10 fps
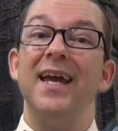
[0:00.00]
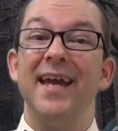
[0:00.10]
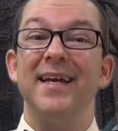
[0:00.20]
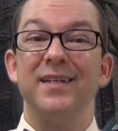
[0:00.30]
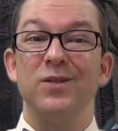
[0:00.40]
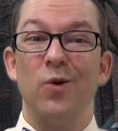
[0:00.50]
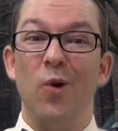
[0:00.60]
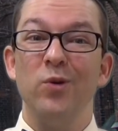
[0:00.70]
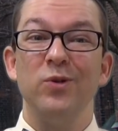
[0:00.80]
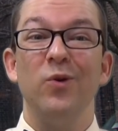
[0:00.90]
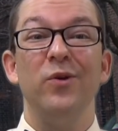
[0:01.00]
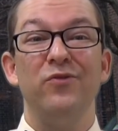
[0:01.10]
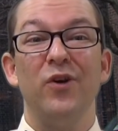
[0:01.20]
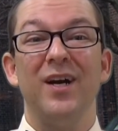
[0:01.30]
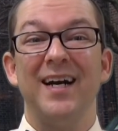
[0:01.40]
Es ist rot und
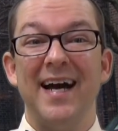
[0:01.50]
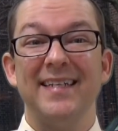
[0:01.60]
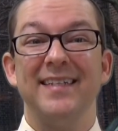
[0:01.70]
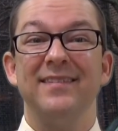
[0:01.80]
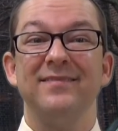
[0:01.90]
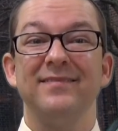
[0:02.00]
voller Ratten.